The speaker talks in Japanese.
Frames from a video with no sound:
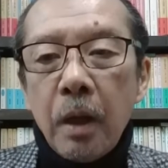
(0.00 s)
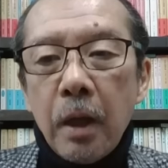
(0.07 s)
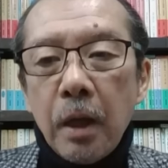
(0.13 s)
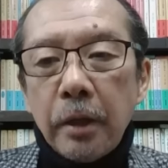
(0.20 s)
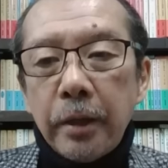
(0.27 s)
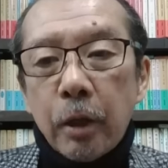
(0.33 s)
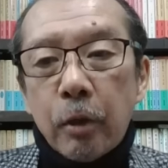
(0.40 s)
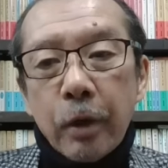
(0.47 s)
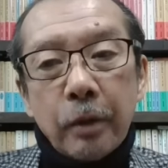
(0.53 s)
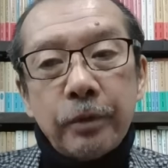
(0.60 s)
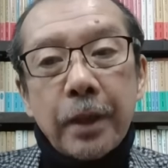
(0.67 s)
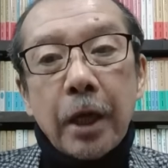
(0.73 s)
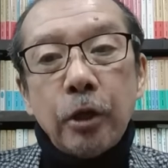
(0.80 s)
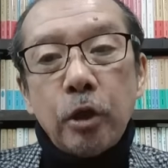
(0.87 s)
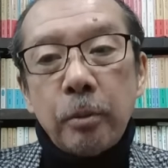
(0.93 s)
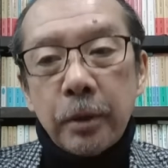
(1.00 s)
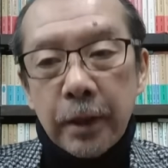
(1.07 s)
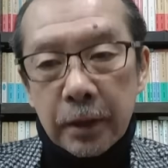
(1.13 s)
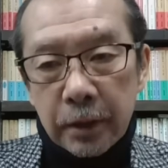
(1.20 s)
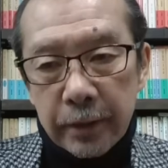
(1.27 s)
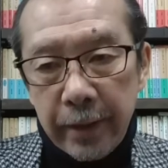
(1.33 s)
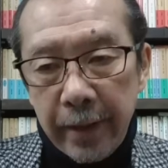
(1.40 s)
で、これは2人ともで
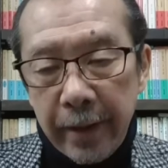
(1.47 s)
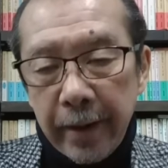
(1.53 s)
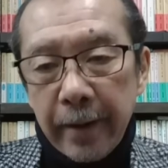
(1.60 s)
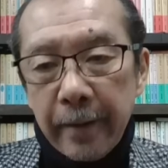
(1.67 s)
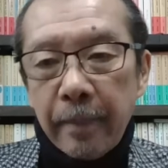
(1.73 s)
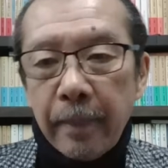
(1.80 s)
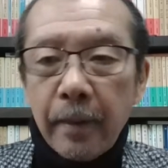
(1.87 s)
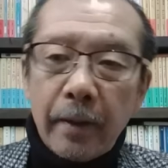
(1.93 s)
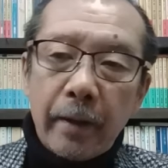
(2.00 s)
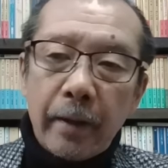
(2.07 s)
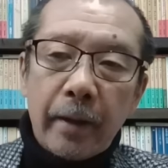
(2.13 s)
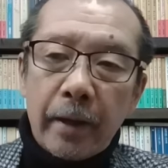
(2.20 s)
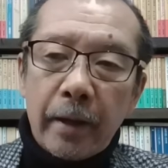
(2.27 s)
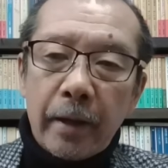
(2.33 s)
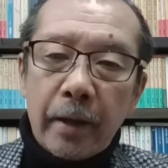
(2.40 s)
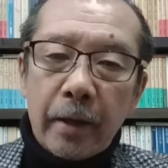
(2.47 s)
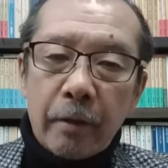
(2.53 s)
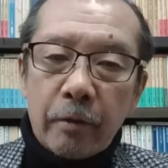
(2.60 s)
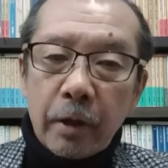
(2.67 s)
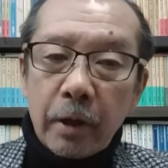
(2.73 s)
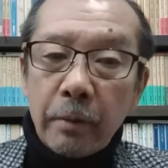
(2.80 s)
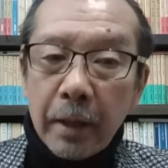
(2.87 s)
すね、えー、
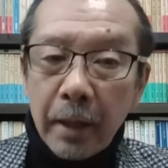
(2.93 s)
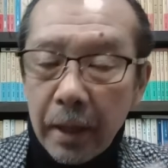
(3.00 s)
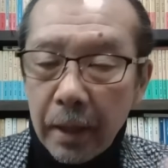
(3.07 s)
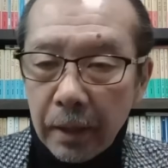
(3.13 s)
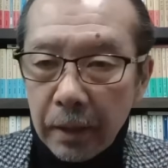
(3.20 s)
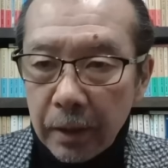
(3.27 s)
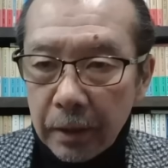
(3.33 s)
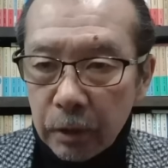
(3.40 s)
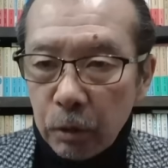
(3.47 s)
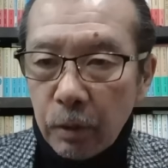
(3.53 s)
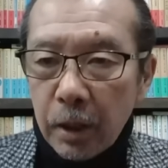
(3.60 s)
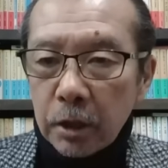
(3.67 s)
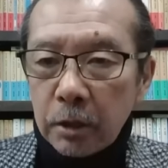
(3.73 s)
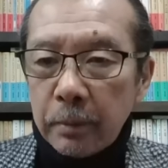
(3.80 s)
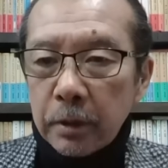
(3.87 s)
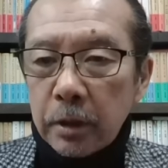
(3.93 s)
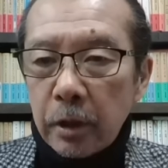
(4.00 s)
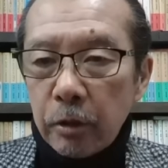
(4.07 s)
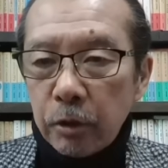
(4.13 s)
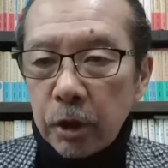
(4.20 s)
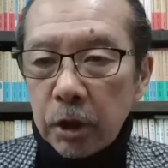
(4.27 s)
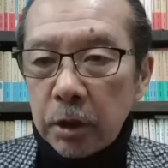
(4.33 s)
これ今ね、えー、紹介しました
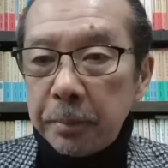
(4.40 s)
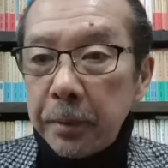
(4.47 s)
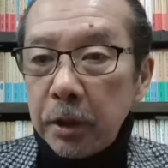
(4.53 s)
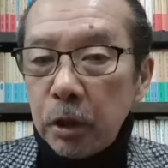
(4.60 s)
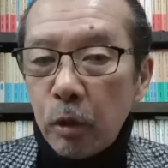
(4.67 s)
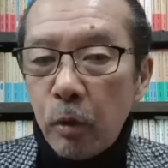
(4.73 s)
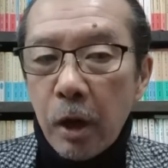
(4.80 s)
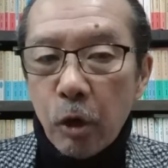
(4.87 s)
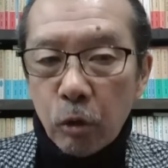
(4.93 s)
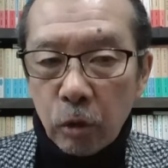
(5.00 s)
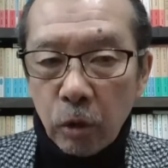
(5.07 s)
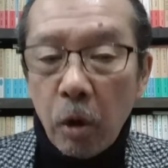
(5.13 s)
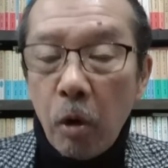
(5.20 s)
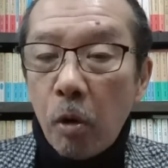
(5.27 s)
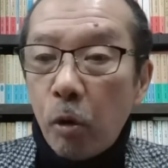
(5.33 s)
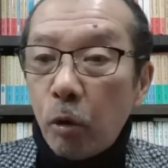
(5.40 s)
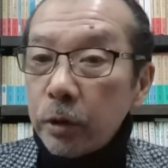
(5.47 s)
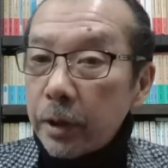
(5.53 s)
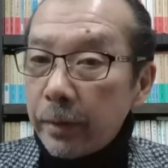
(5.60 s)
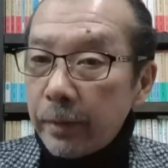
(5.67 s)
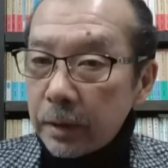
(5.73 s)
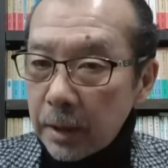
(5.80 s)
ように、スピードワゴンの小
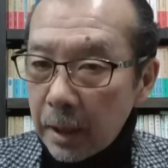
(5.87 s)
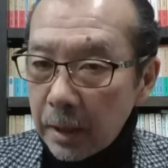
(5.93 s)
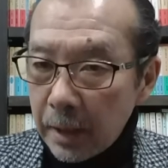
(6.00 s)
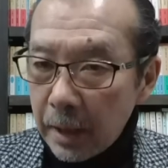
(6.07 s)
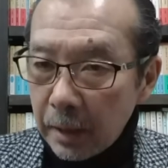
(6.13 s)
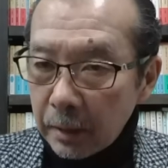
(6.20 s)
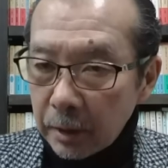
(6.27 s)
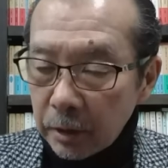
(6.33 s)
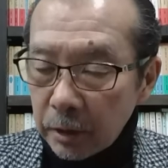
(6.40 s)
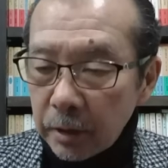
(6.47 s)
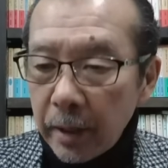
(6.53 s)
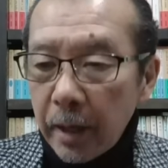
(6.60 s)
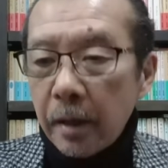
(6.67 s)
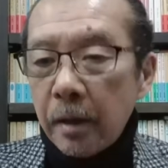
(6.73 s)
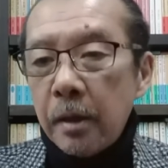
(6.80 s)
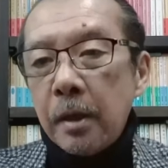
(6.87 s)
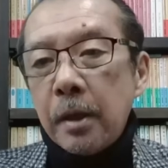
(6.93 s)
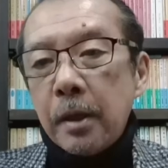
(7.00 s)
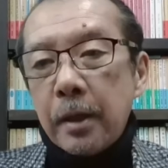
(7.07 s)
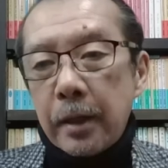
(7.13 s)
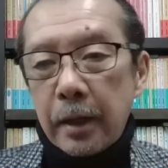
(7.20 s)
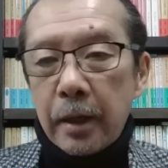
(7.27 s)
沢さんからですね、
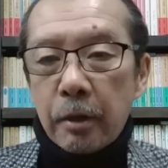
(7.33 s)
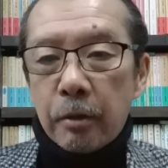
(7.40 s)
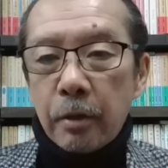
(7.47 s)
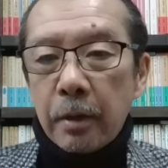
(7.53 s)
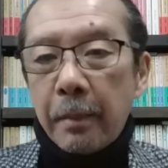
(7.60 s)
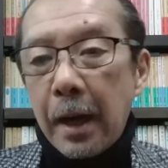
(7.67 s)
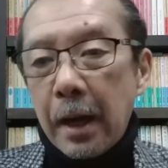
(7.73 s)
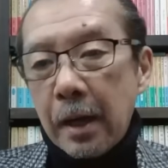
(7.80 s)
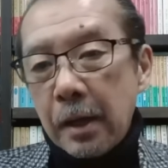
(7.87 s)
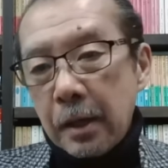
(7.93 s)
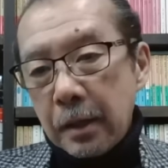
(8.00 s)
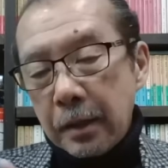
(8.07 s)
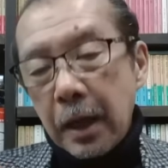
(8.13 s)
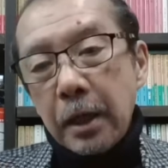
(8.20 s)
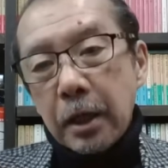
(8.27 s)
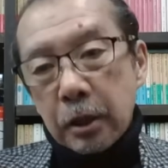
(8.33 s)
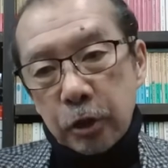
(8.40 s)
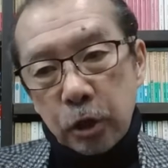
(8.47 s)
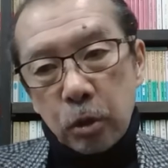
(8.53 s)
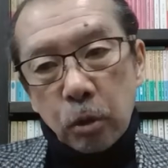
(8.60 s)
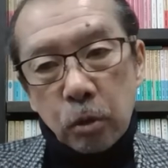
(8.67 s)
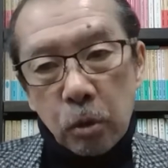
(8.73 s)
えー、これはまあ、何か
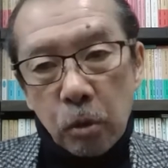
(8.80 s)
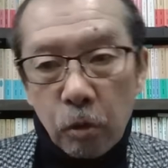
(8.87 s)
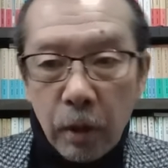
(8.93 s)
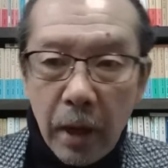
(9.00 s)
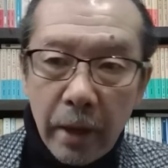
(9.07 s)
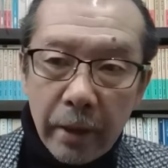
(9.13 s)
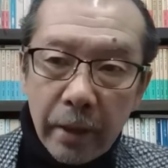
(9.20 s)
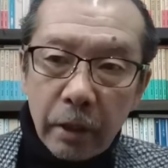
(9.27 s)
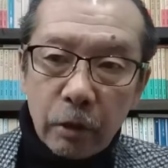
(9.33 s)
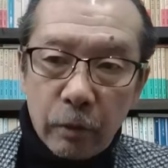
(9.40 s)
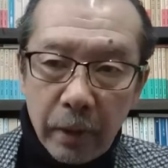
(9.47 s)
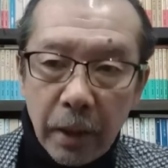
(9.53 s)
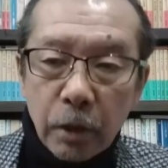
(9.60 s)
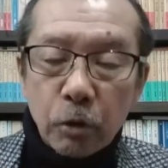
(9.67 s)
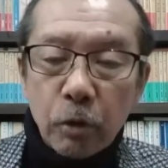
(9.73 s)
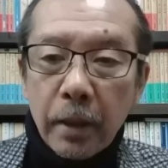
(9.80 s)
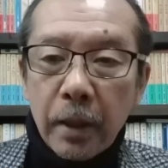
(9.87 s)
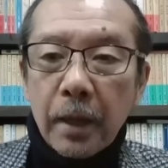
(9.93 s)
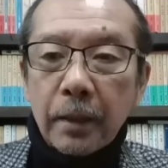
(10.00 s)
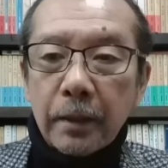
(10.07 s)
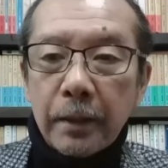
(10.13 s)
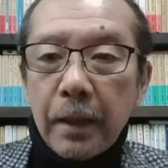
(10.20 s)
仕事の関係とかね、それが
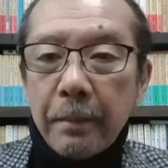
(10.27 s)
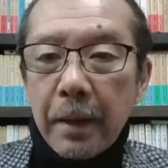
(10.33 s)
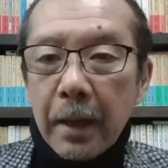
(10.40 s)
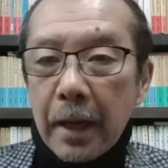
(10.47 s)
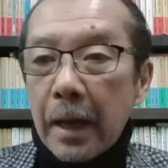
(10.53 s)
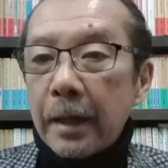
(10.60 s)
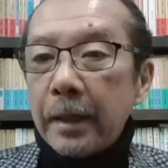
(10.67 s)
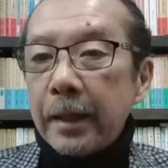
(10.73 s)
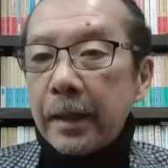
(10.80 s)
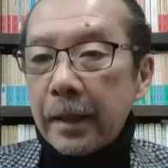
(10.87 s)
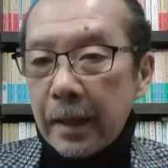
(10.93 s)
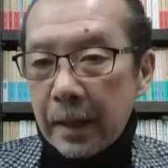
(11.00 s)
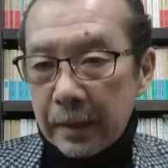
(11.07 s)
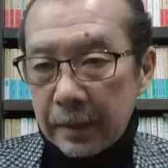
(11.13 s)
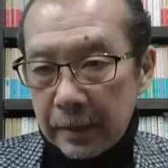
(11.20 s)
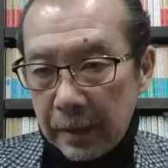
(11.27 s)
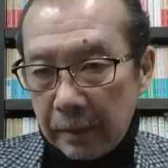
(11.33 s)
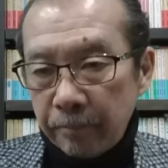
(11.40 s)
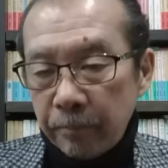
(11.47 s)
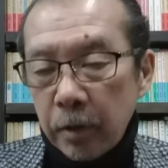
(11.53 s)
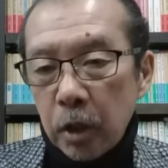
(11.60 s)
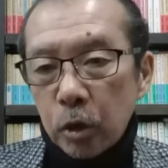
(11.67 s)
あって、まあ関連があった。
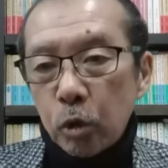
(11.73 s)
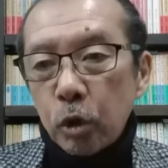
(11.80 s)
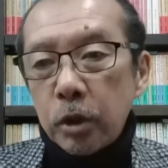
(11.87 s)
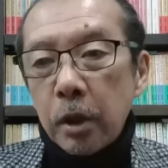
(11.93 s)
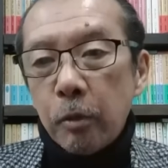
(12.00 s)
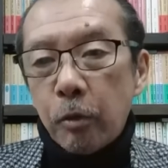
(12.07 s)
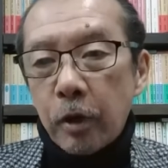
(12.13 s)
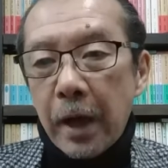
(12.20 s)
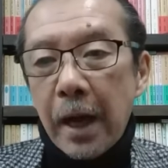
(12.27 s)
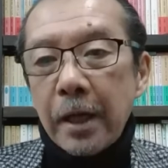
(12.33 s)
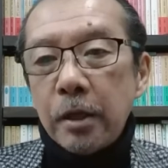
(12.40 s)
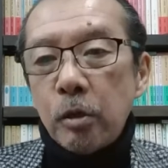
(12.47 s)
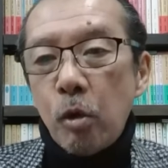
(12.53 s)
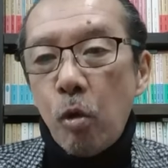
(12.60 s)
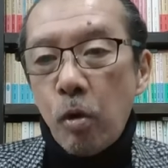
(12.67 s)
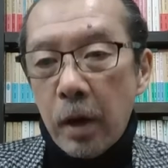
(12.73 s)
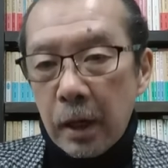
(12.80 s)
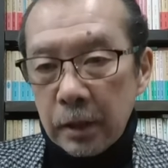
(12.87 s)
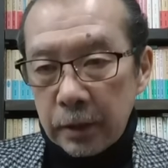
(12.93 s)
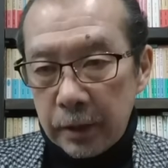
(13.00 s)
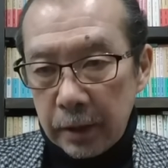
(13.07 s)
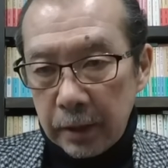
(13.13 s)
そしてもう LINE 交
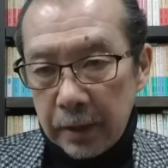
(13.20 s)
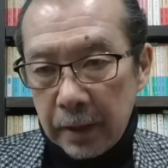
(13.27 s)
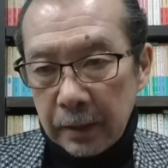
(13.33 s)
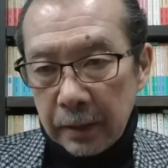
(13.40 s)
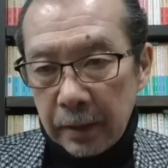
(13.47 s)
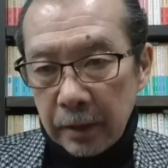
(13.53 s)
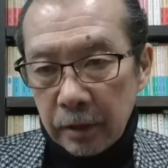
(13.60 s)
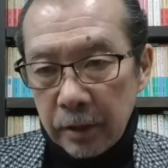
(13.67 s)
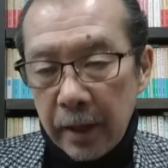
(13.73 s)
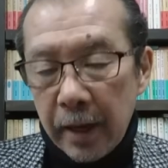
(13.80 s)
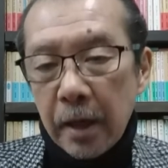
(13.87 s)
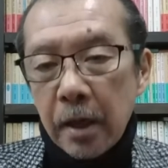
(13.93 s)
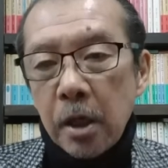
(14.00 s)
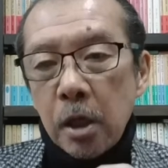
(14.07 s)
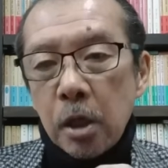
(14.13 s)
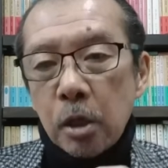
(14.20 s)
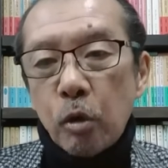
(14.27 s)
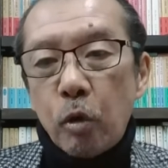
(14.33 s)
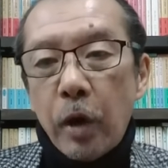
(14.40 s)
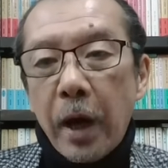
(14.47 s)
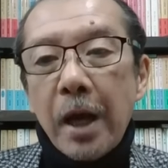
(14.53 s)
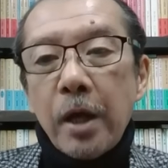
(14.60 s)
換していたんでですね、そ
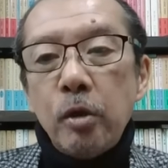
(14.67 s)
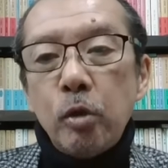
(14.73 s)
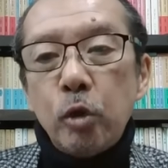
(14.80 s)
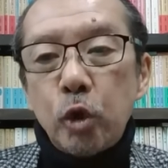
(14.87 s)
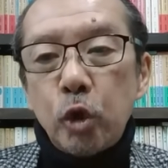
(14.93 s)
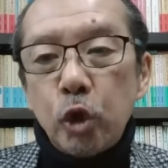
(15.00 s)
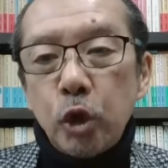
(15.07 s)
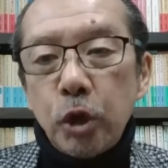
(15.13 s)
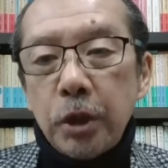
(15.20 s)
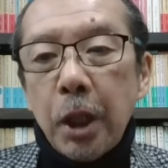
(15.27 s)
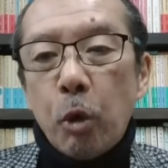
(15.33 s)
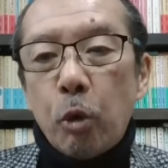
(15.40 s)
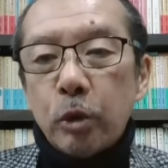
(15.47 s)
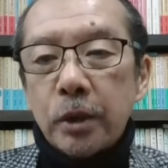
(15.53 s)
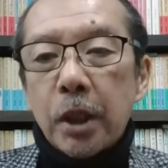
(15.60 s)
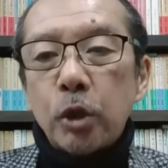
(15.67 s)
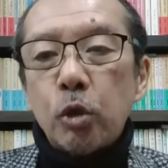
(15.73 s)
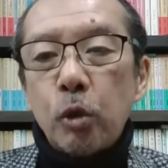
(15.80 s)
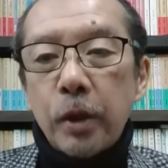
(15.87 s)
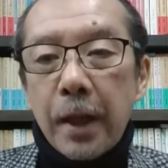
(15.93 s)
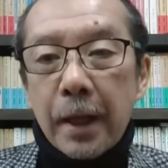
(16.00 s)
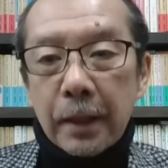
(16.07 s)
の LINE を通じてお
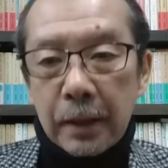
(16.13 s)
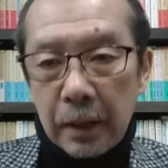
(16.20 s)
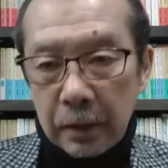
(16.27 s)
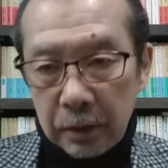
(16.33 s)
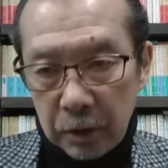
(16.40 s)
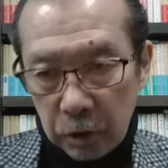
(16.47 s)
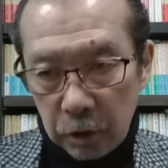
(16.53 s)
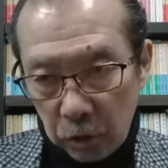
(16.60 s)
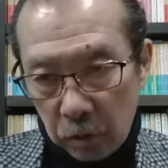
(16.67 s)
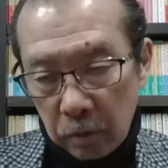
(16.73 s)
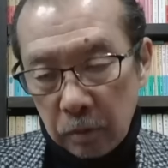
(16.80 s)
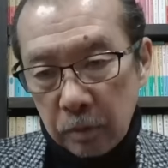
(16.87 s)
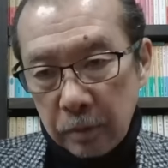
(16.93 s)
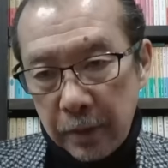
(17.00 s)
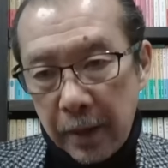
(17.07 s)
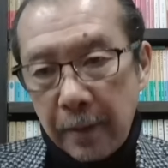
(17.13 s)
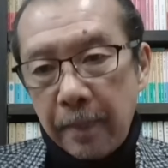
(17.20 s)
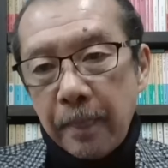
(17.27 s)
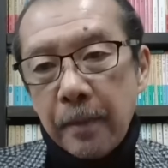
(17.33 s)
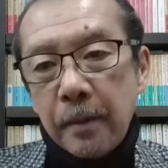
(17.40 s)
誘いがあったんですよ。ね。